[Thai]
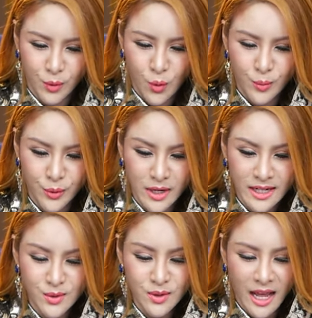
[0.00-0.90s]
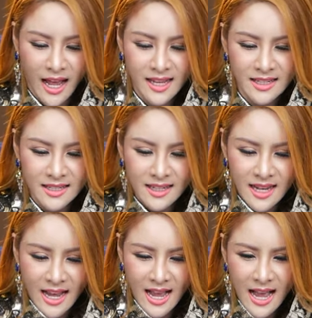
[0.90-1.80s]
กลุ่มด้วยนะลูกนะ
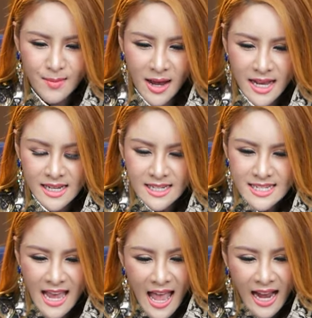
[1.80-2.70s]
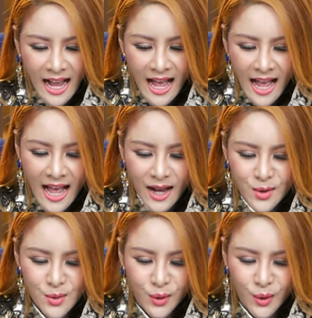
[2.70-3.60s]
อ่ามาแชร์ค่ะ
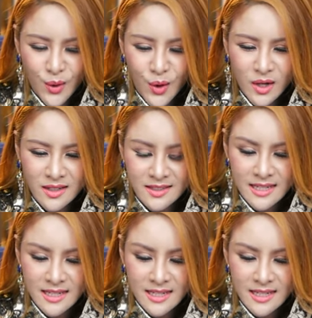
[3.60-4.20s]
ครูรุ้ง